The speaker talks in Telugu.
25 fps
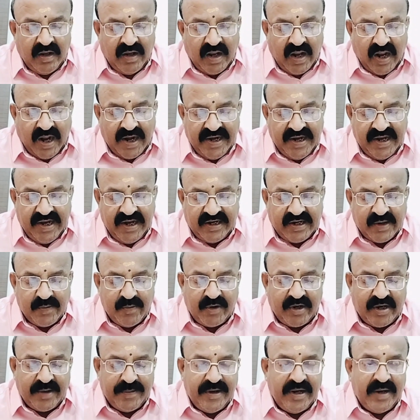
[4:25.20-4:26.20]
అనేక
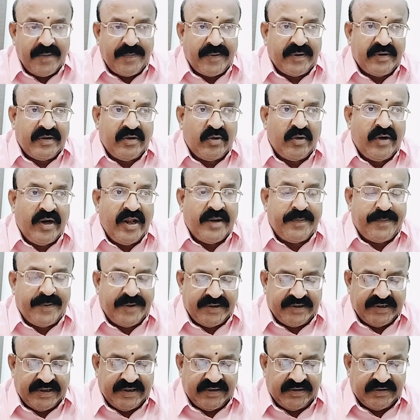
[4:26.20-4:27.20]
ముఖ్యమైన ప్రశ్నలు కూడా
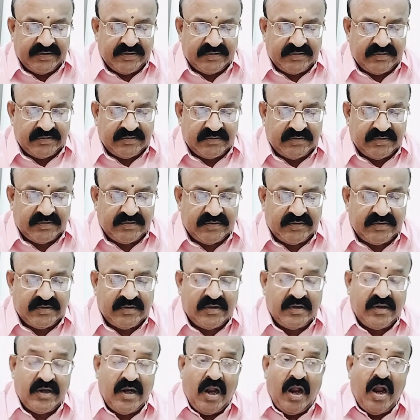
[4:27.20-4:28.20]
ఏర్పడతాయి
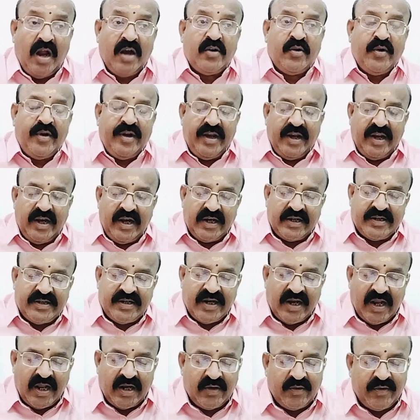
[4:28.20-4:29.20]
నాకు ఏ
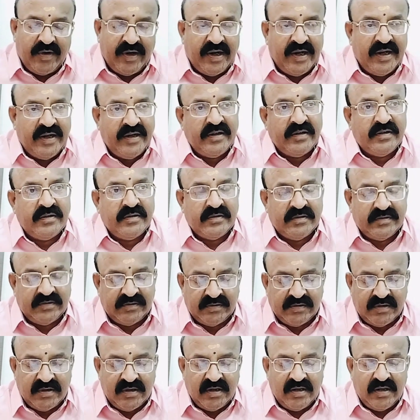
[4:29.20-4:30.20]
లక్ష్యాలు ఉన్నాయి
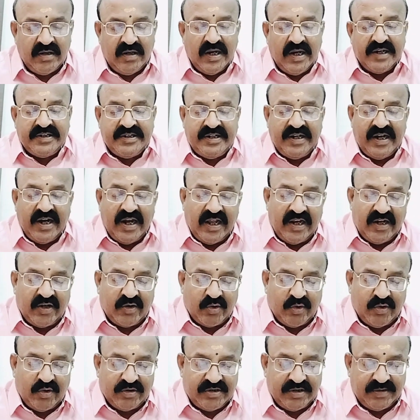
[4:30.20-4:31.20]
లక్ష్యాల
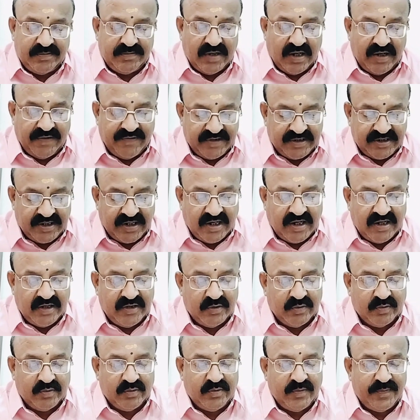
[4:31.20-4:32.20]
కోసం
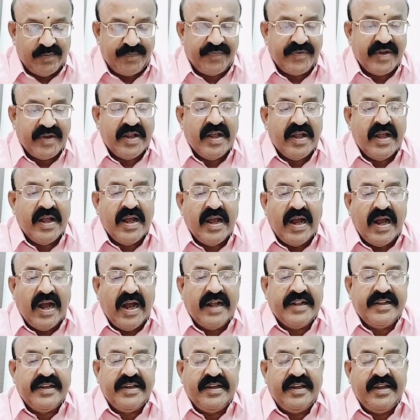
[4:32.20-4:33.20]
అవసరాలు
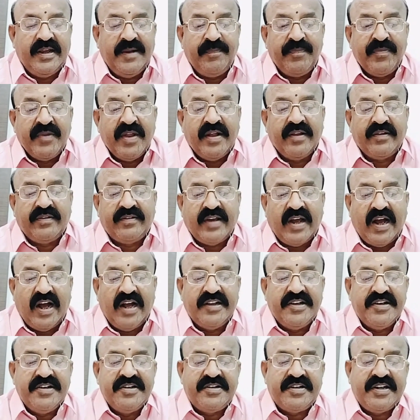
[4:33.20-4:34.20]
అది
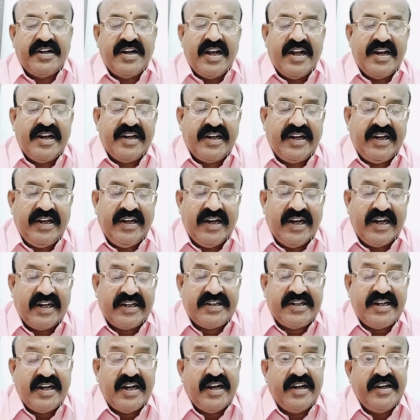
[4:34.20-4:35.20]
సాధించడానికి
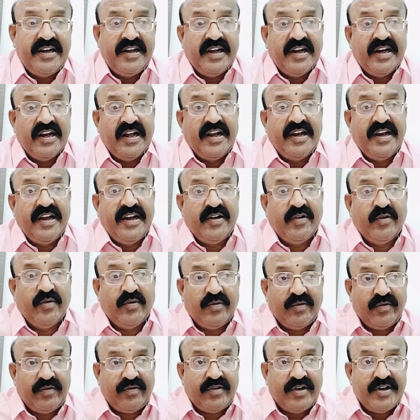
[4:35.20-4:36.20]
లక్ష్యాన్ని ఎలా నేను
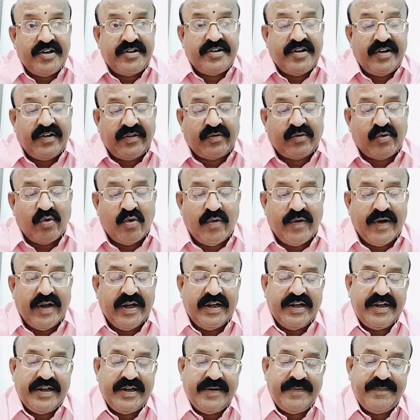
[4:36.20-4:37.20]
సెట్ చేసుకోవాలి